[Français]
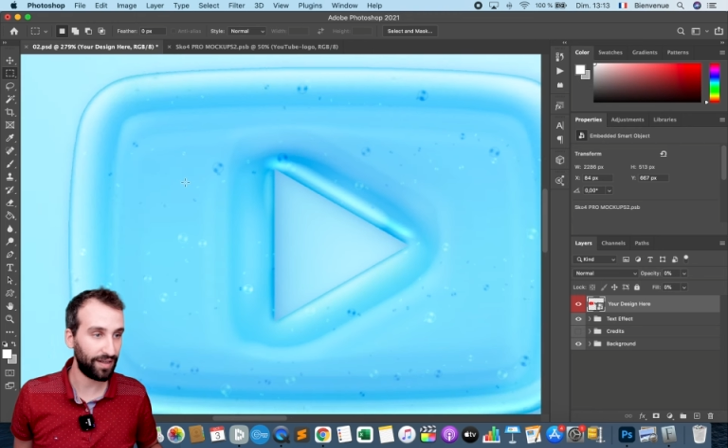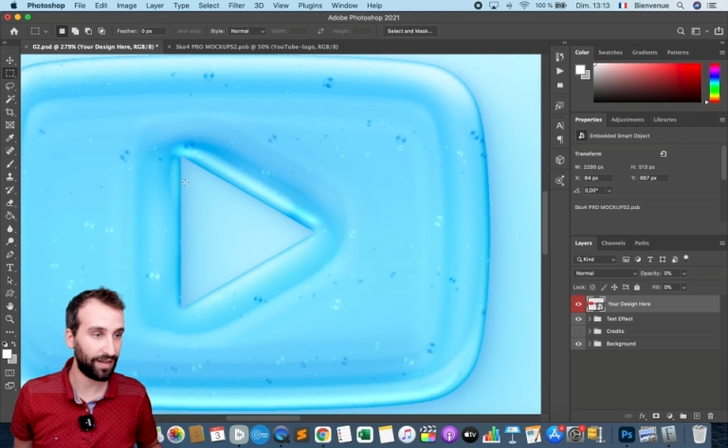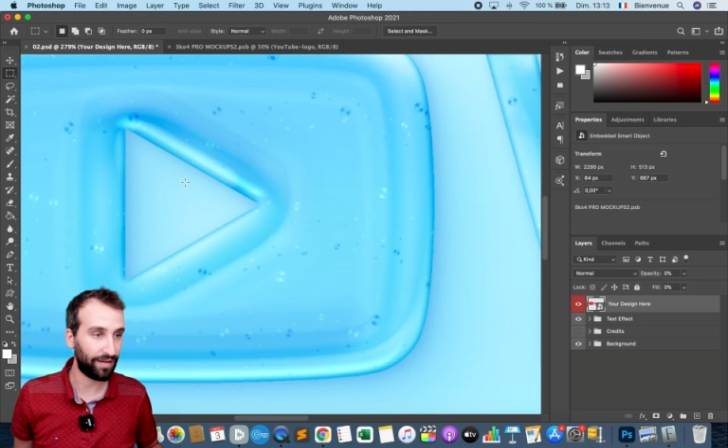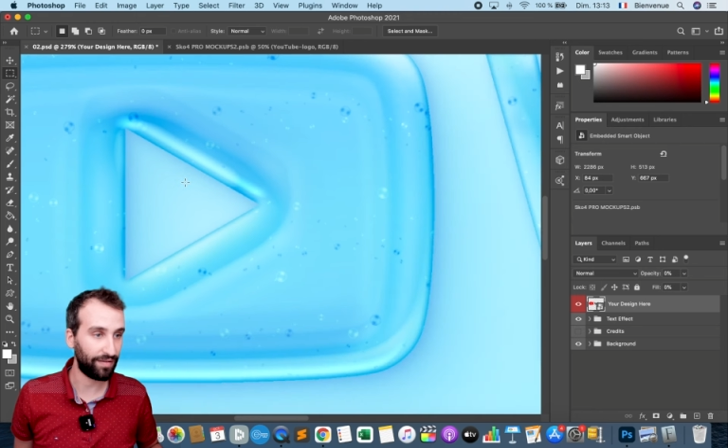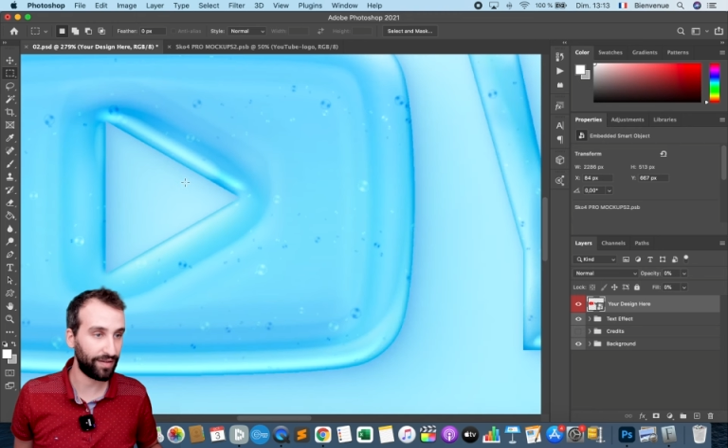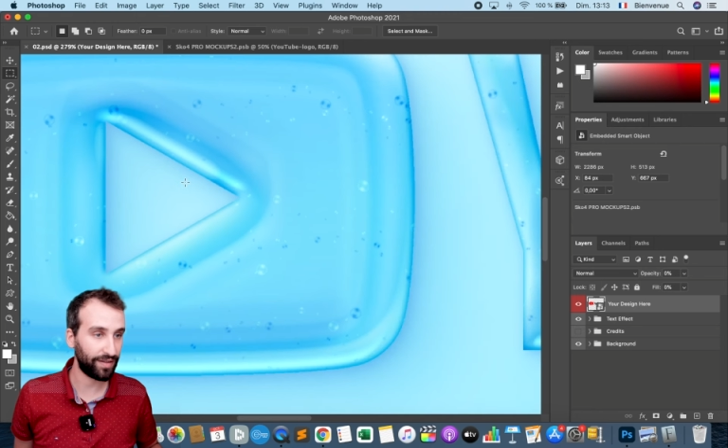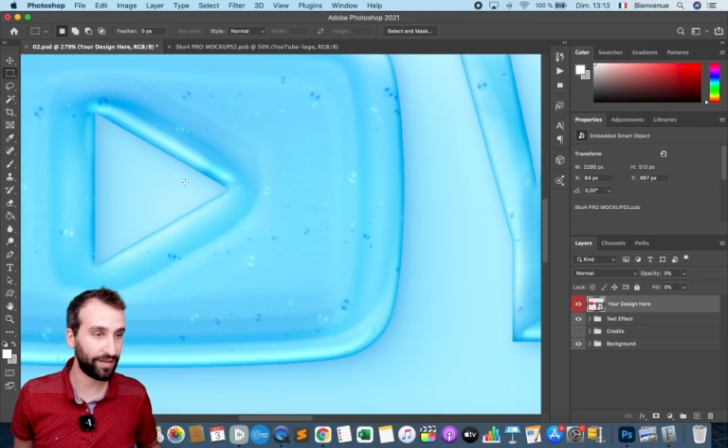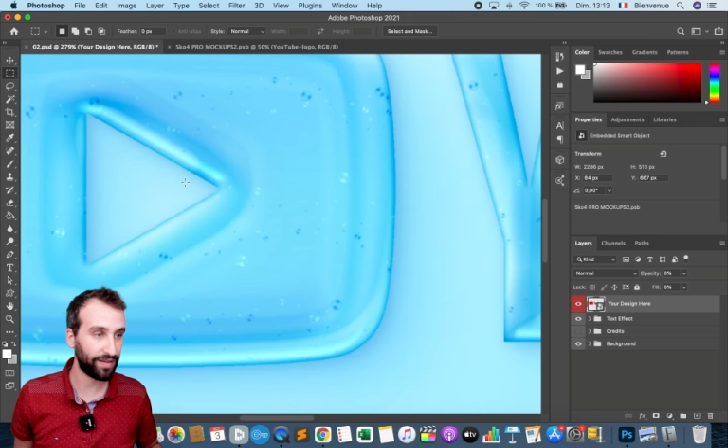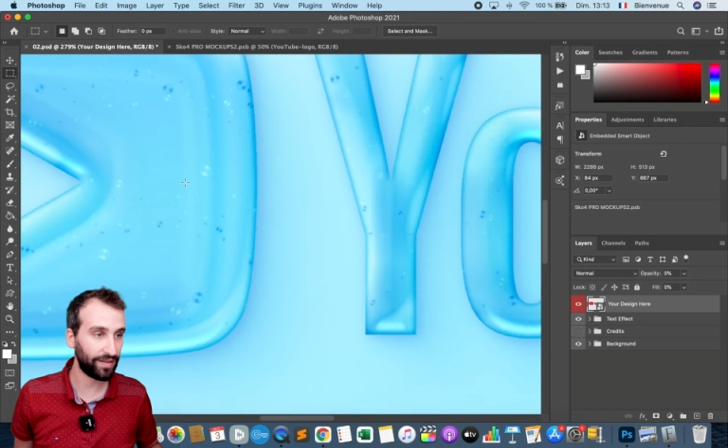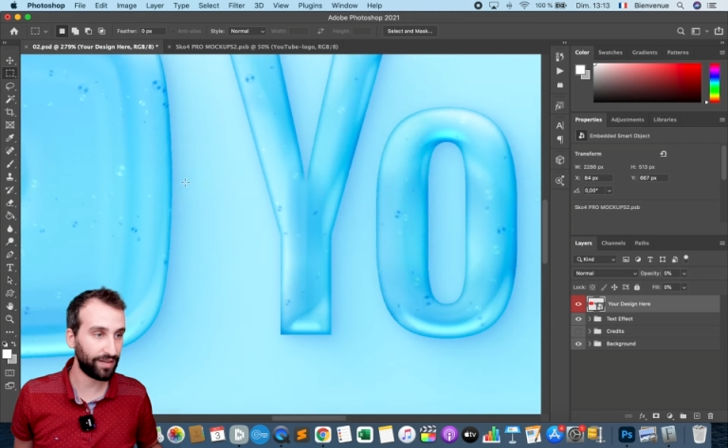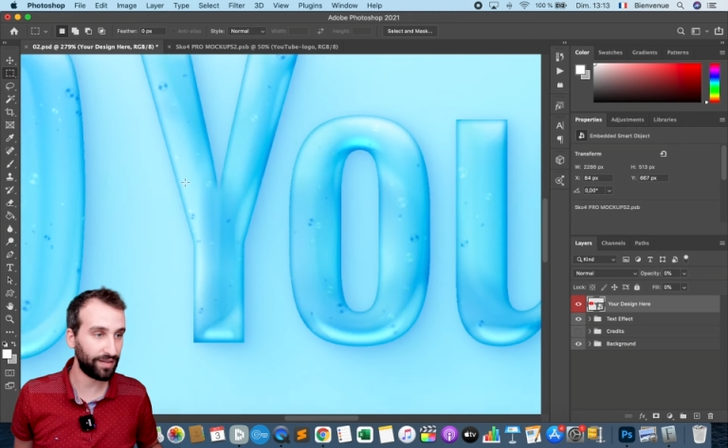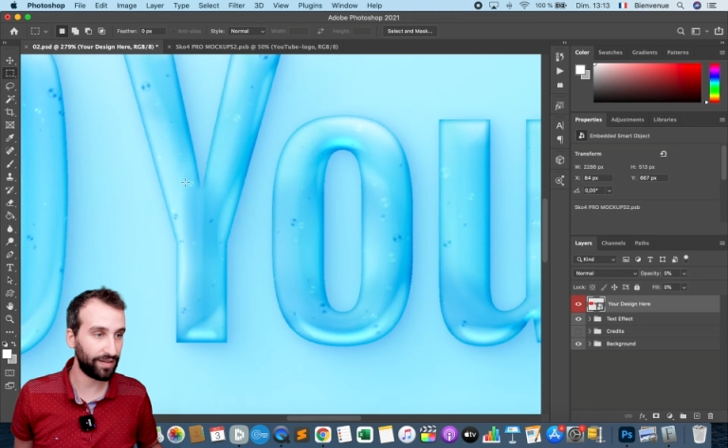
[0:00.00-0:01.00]
avec
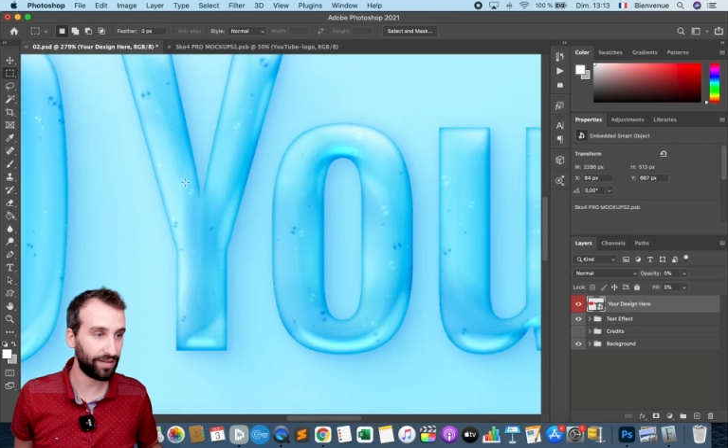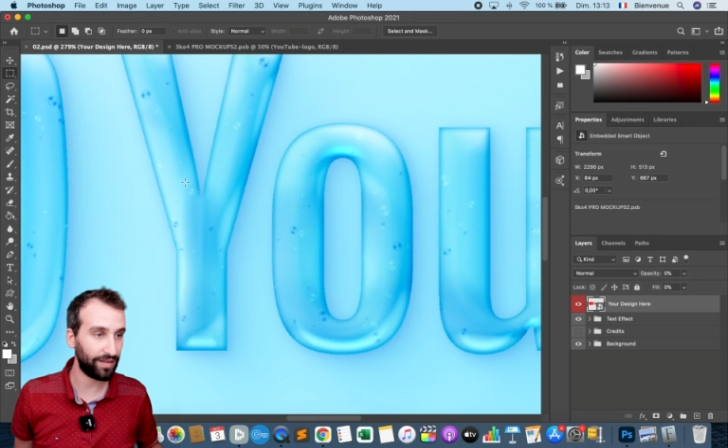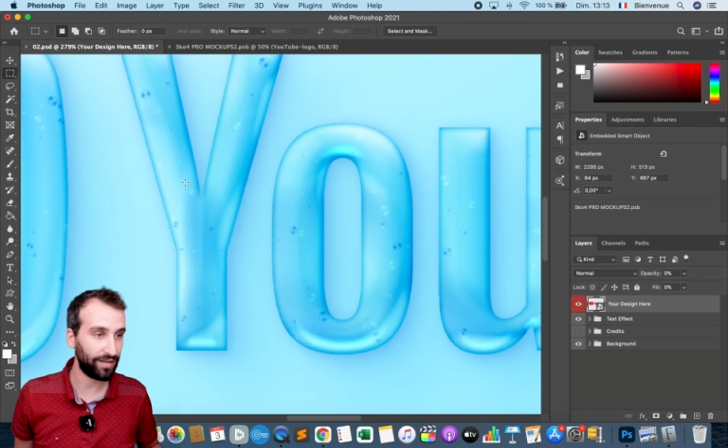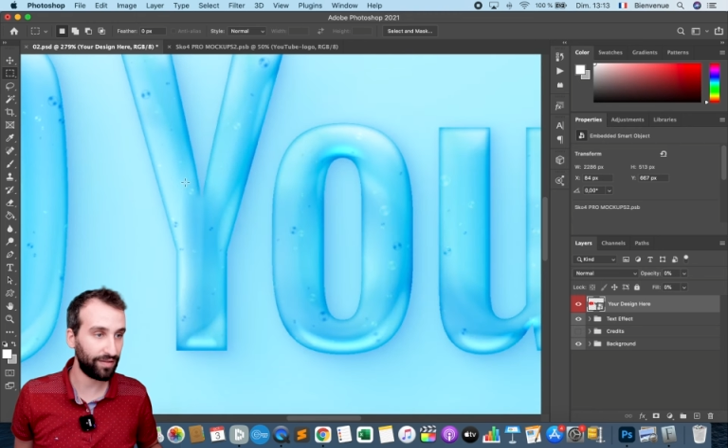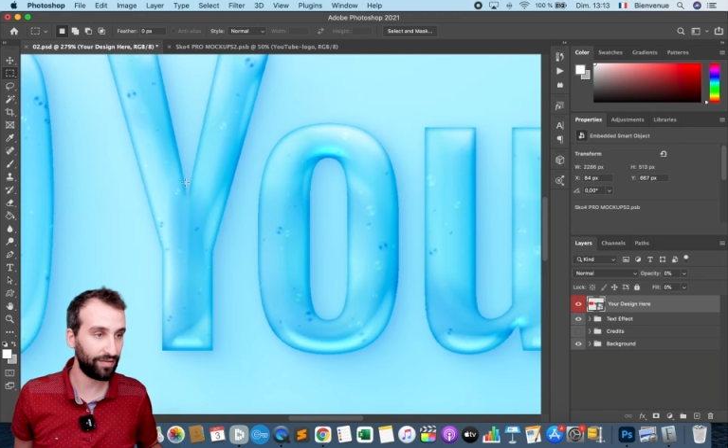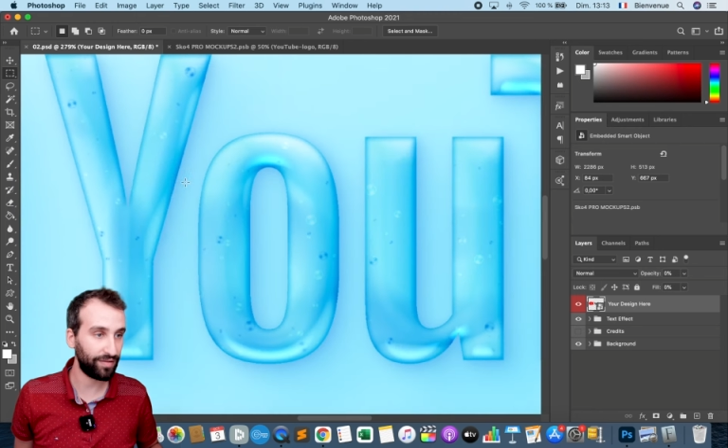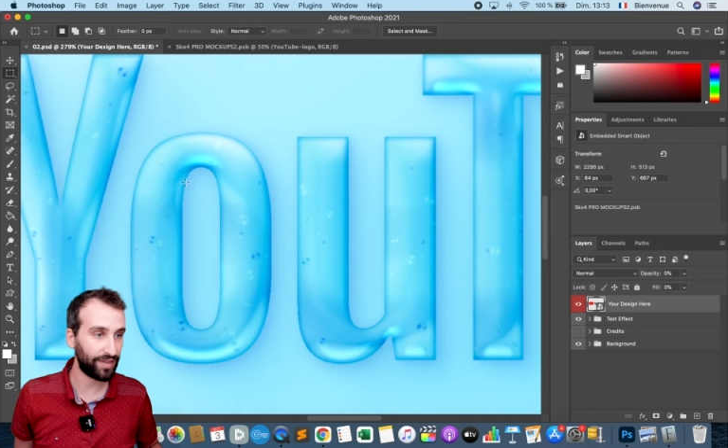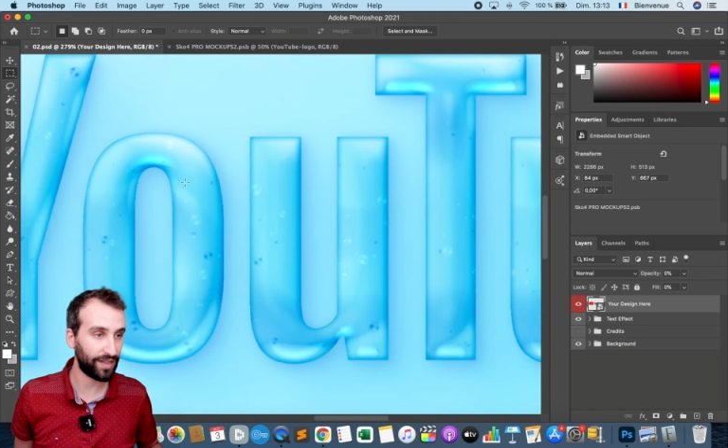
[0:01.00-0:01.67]
le